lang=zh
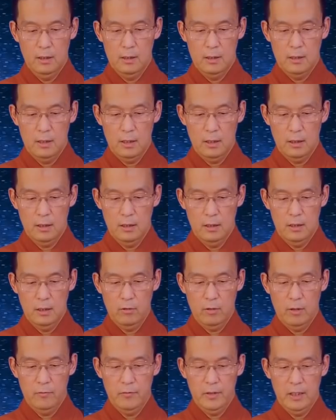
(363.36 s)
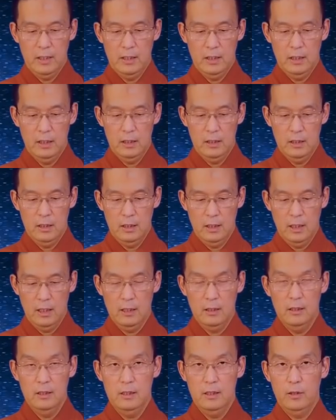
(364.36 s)
这个新冠肺炎的疫情
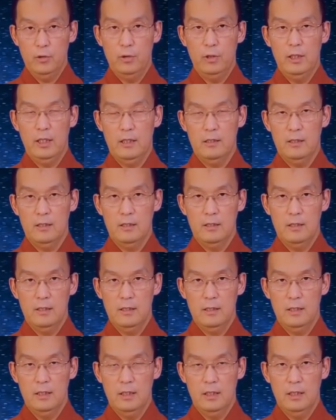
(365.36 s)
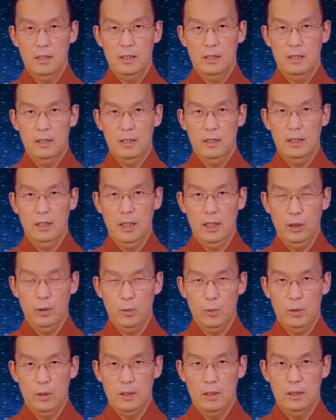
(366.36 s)
哈，已经困扰这个世界一年
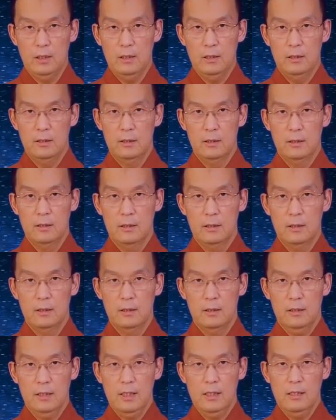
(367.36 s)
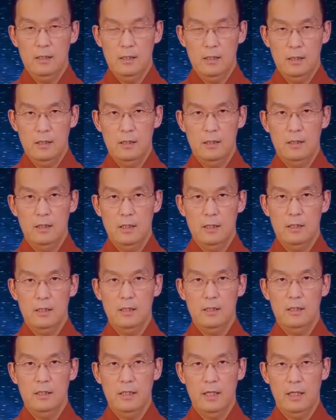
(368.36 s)
多了。但其实认
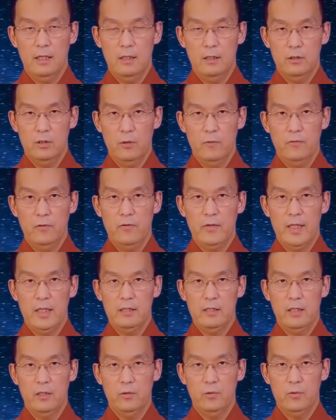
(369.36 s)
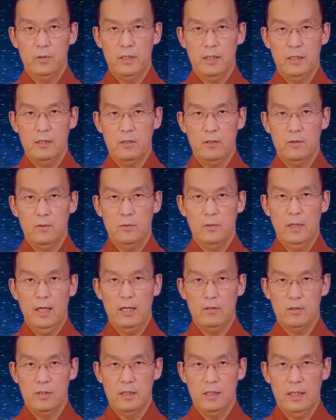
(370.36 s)
真想啊，从佛法的角度想，从
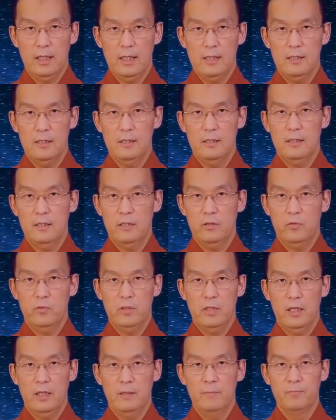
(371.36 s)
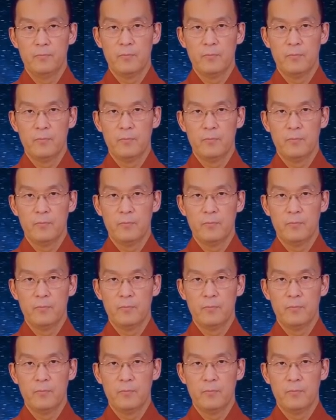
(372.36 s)
老师的开示的角度想，